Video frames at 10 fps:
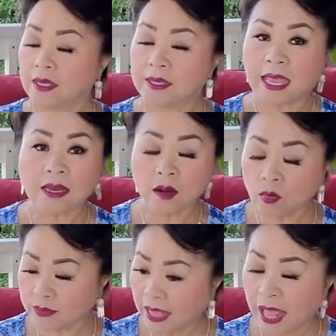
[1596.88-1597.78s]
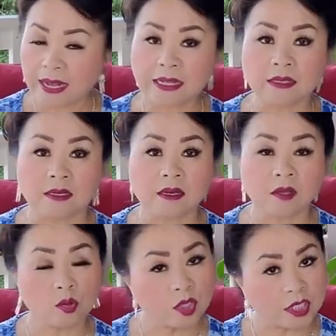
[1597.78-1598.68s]
chế đông ta lên đó nó
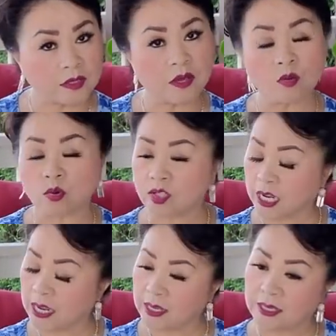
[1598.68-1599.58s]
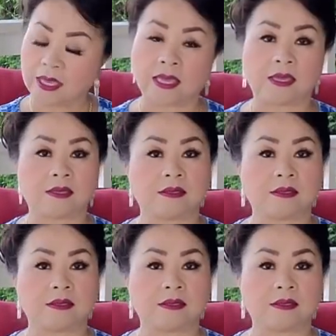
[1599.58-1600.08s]
tôi chỉ cho của chế chế